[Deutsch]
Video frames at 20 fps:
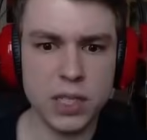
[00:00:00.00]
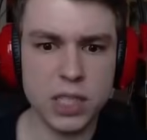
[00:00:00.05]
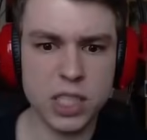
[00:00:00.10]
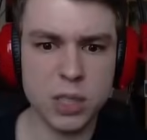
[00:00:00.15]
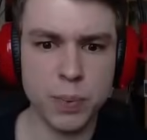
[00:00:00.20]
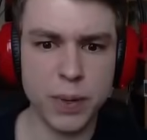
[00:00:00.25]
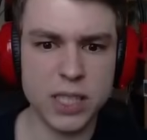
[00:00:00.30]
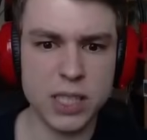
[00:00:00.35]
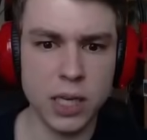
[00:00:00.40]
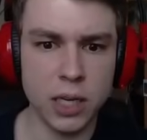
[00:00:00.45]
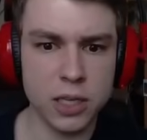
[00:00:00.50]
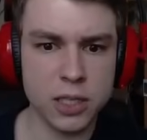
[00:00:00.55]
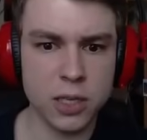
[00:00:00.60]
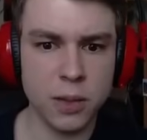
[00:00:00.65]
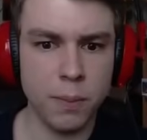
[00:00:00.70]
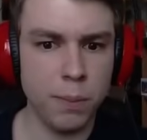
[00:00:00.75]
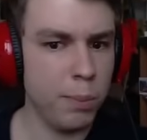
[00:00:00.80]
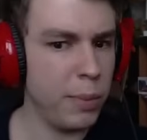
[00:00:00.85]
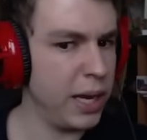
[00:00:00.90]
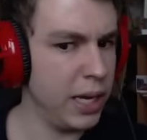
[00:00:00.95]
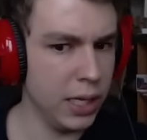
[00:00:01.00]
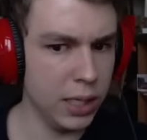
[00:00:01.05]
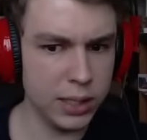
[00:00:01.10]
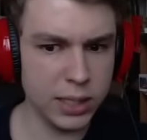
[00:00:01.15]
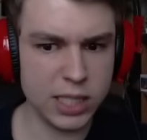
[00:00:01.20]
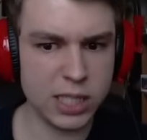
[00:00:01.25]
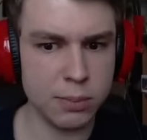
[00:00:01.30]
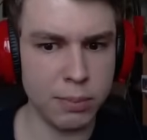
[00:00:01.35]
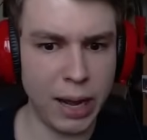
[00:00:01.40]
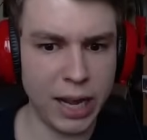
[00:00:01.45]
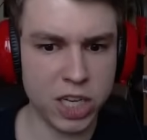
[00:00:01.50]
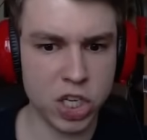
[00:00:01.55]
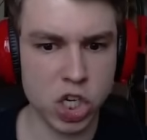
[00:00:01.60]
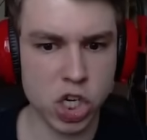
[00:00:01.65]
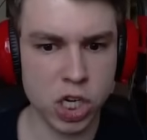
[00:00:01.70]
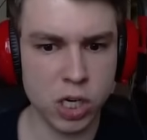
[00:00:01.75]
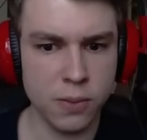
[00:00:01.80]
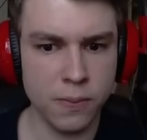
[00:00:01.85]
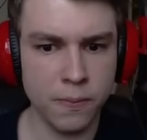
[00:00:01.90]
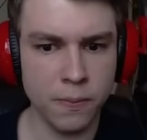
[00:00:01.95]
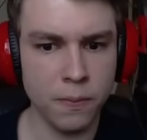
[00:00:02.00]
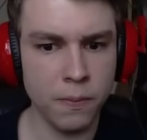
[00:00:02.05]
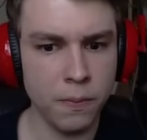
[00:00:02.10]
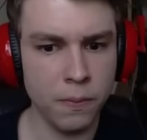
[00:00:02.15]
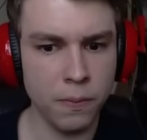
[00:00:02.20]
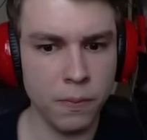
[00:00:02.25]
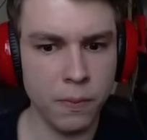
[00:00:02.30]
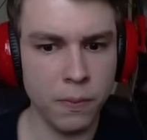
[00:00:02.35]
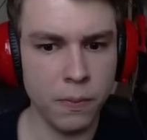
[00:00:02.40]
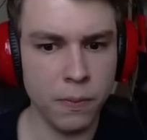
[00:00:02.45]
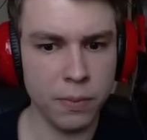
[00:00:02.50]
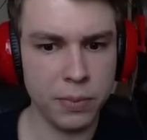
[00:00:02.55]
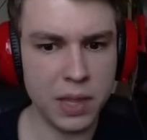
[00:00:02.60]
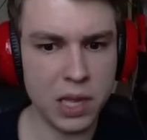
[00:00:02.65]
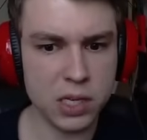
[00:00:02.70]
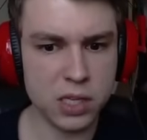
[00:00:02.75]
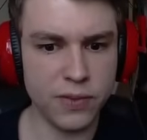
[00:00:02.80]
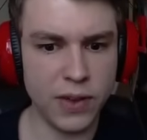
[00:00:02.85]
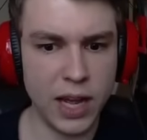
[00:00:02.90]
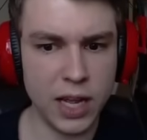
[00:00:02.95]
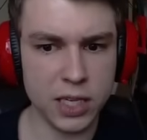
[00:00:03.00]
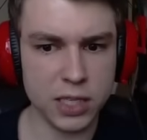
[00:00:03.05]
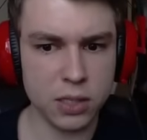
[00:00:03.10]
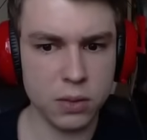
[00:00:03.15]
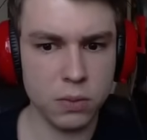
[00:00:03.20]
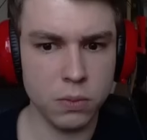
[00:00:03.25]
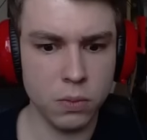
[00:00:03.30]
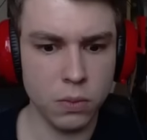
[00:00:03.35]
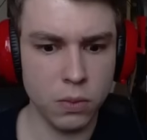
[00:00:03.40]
es ist passiert. Mein Hirn ist matsch. Das war's.